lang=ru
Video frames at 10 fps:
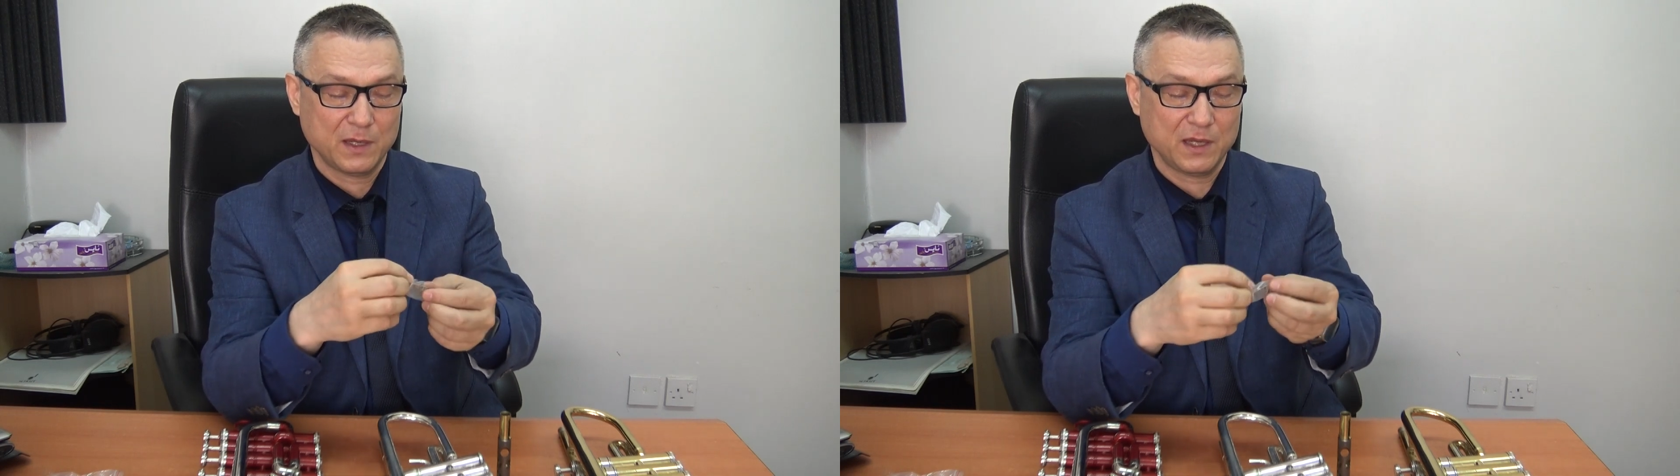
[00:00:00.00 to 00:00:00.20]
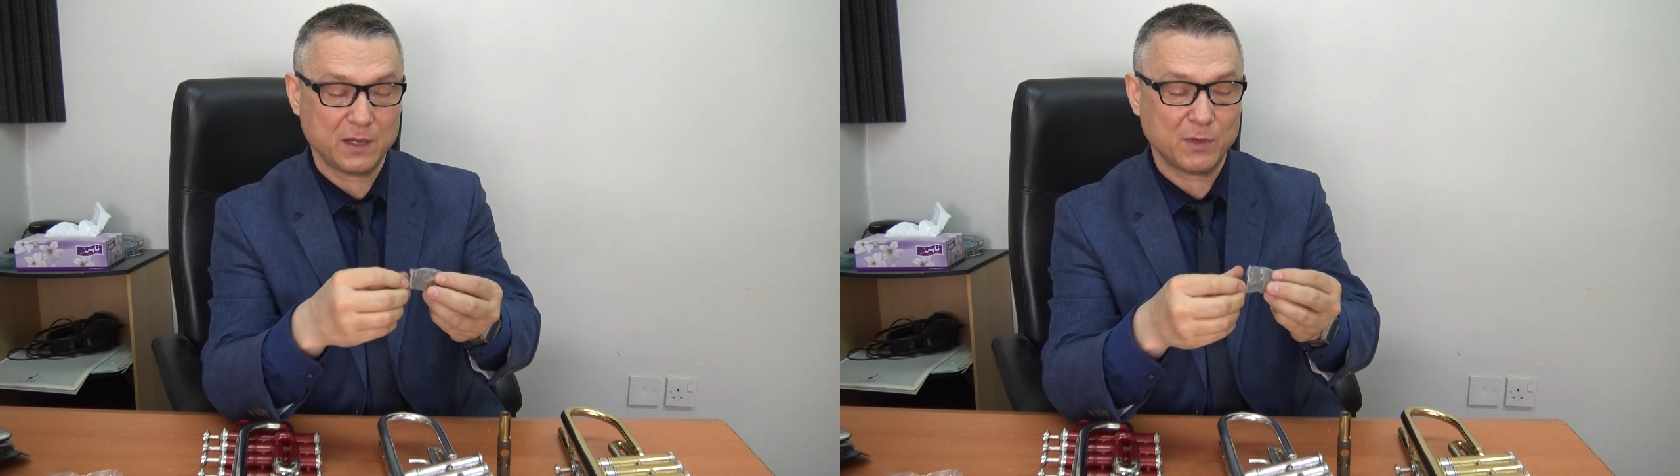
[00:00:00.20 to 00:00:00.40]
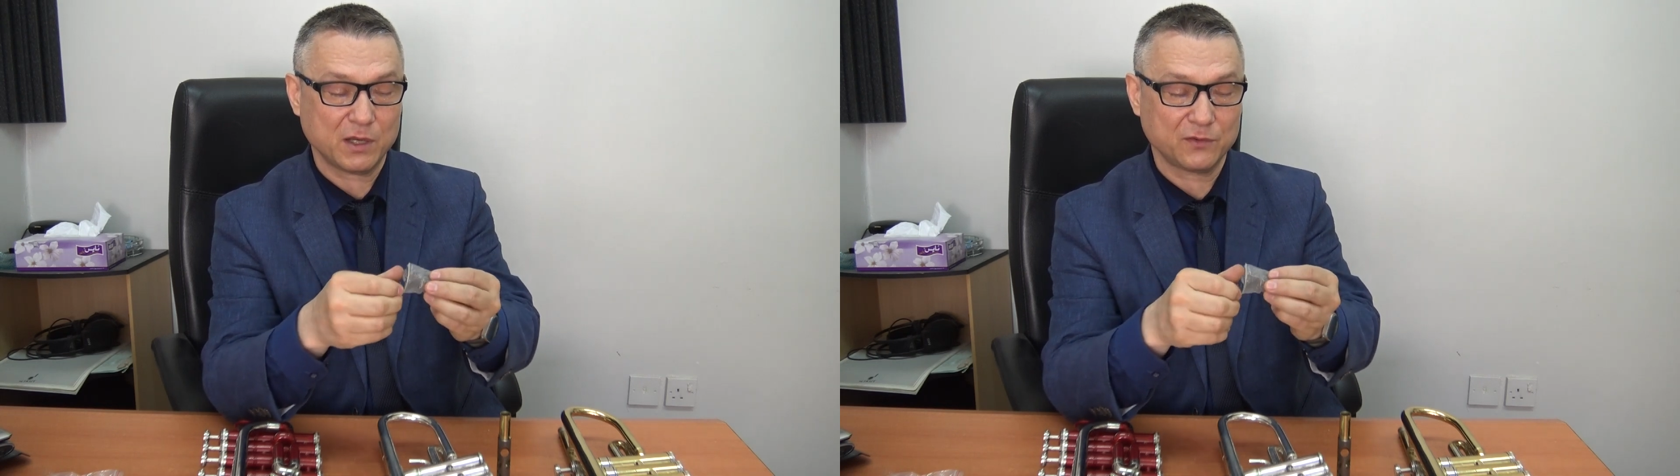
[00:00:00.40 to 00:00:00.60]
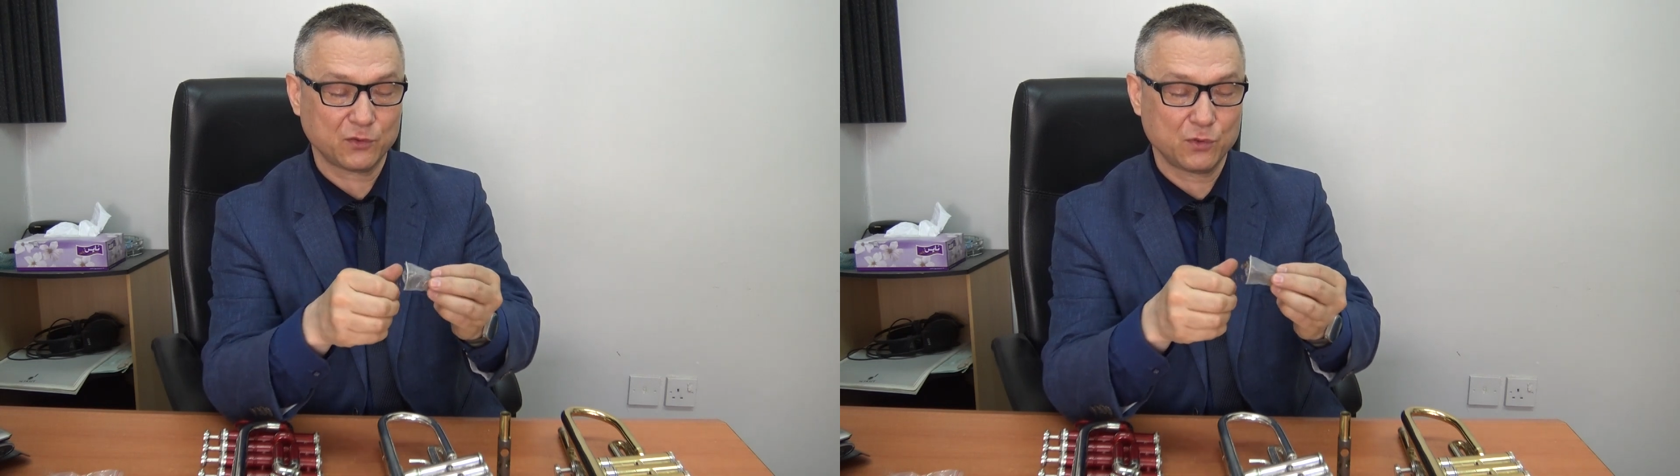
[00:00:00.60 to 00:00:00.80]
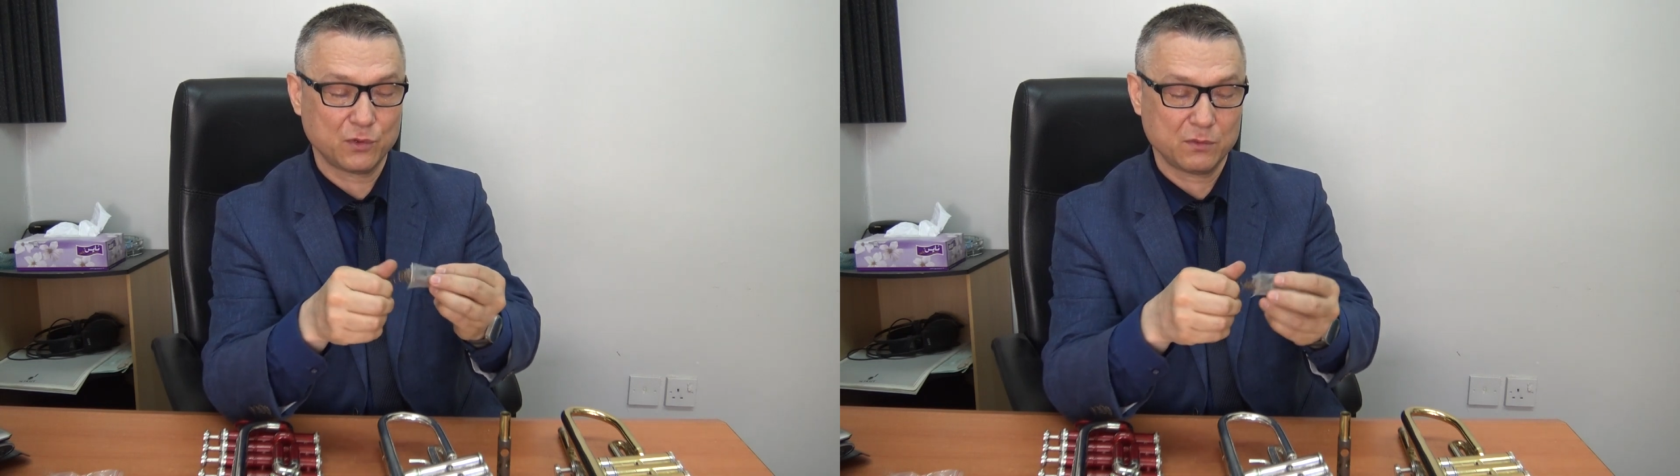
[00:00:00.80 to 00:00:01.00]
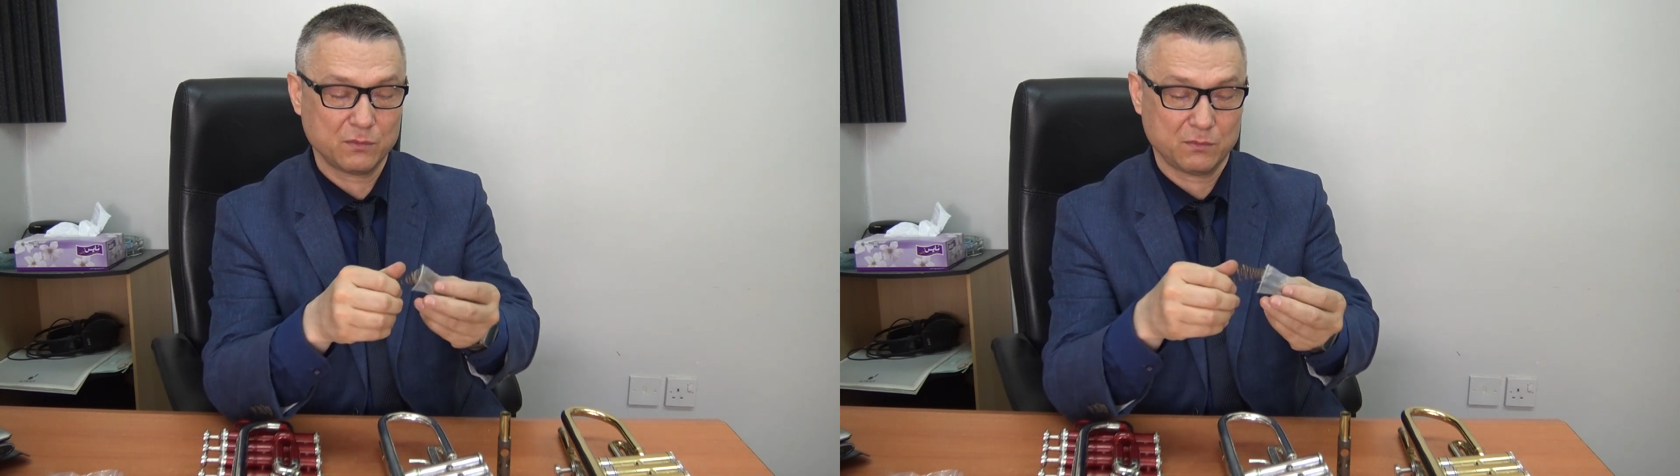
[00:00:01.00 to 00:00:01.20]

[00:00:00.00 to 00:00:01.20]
ямаховскую